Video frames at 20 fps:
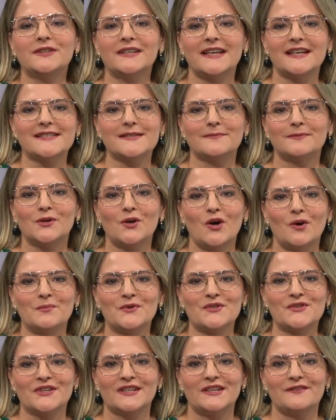und herzlich
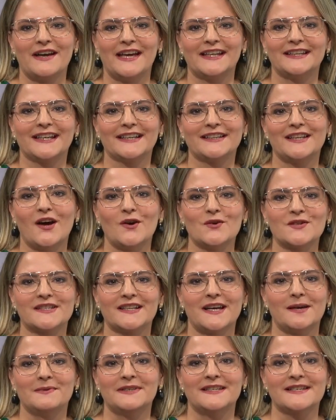willkommen zu einer weiteren
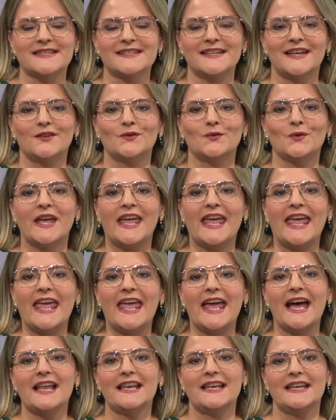Ausgabe der Sendung
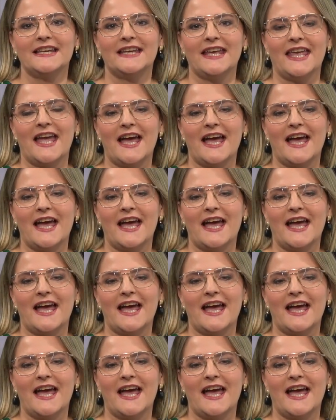Herrlich,